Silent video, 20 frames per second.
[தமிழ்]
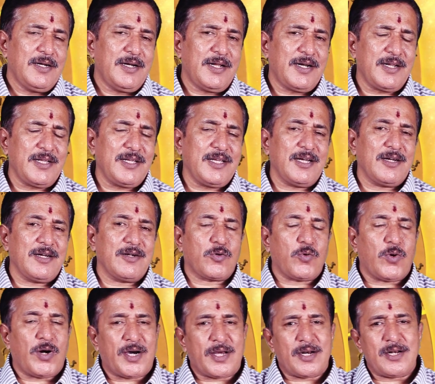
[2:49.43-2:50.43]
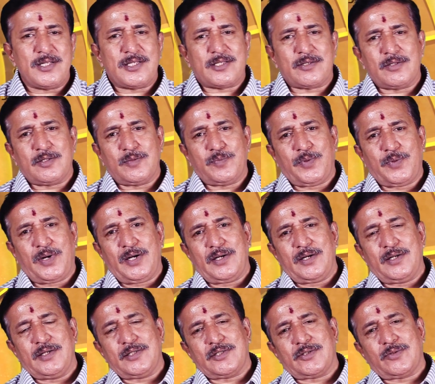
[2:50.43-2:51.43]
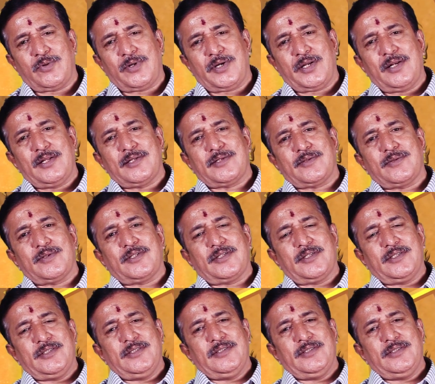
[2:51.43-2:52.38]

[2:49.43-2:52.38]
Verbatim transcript: நிறைய குவாரல்ஸ் வித் பார்ட்னர்ஸ் குவாரல்ஸ் வித்